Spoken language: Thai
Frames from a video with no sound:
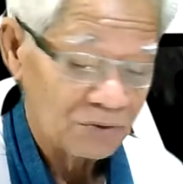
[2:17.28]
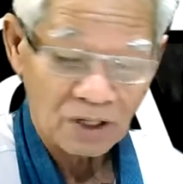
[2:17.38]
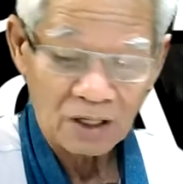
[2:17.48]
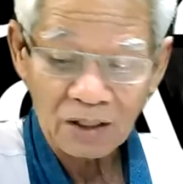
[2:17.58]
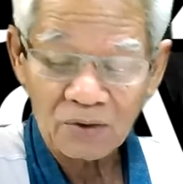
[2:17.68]
จะ
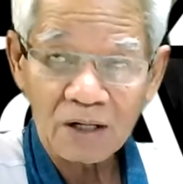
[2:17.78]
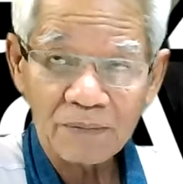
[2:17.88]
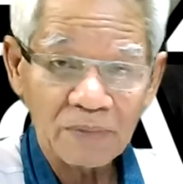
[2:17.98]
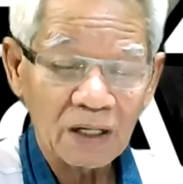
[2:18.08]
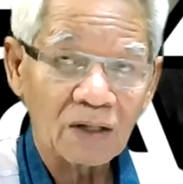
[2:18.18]
ให้ก็รับ
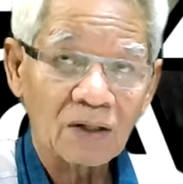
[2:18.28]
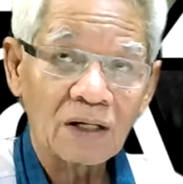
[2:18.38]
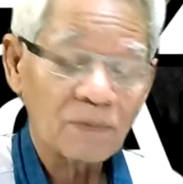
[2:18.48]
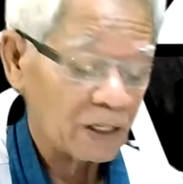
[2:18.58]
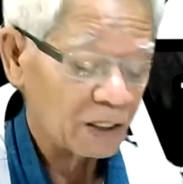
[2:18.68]
ไม่ให้แล้
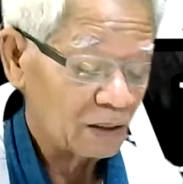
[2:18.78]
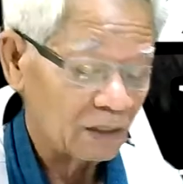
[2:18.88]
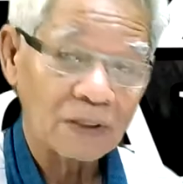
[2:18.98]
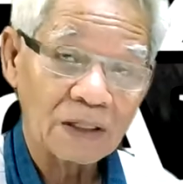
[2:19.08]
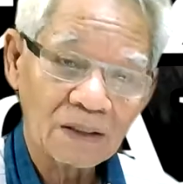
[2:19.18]
วไป
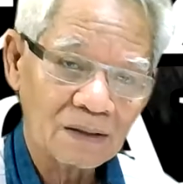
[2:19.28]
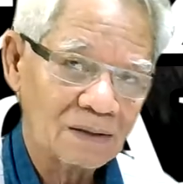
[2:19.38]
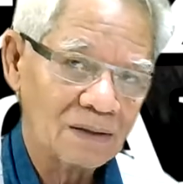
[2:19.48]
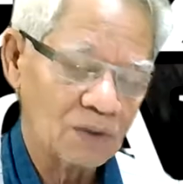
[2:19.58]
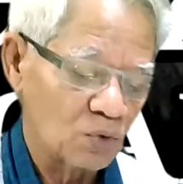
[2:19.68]
นะ
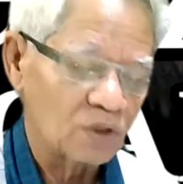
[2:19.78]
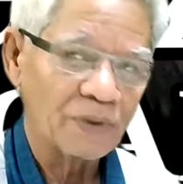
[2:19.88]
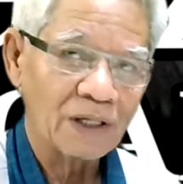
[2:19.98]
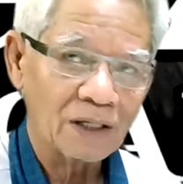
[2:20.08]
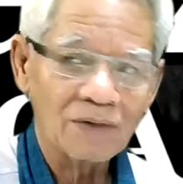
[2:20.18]
ลุงจะเป็
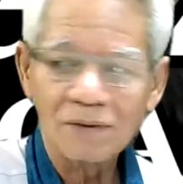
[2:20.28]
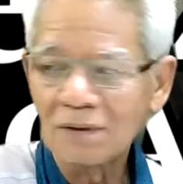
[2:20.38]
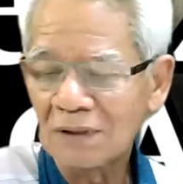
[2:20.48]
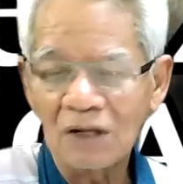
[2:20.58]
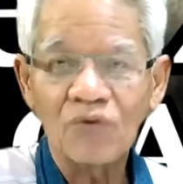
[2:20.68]
นอย่างนั้น
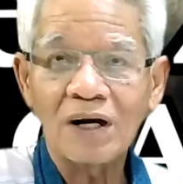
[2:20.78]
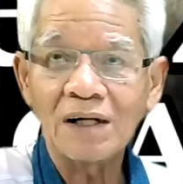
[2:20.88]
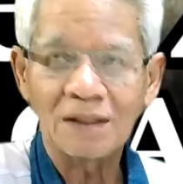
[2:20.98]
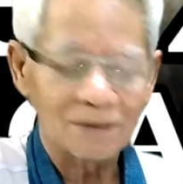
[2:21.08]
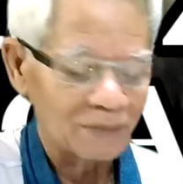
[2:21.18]
ทั้งวัน
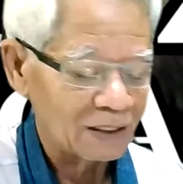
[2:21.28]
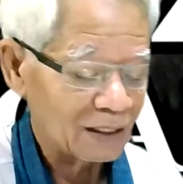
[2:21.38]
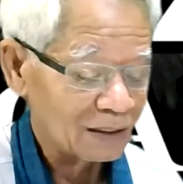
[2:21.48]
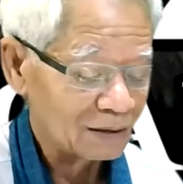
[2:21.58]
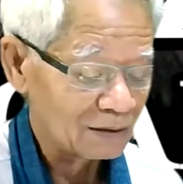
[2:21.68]
เนี่ย เหมือน
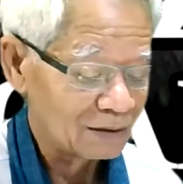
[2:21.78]
กัน